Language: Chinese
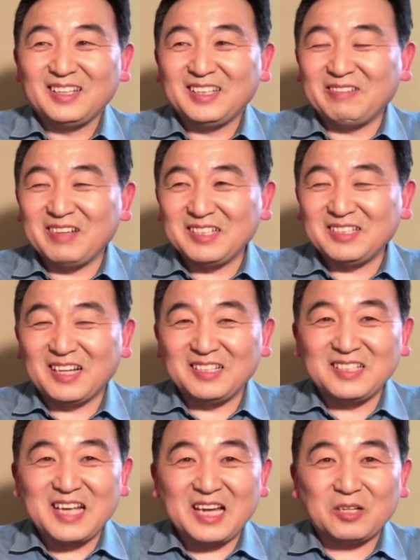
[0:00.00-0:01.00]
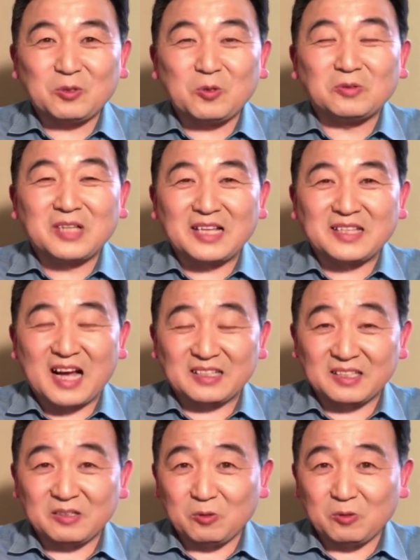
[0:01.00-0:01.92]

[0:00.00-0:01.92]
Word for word: 因为人在共产党的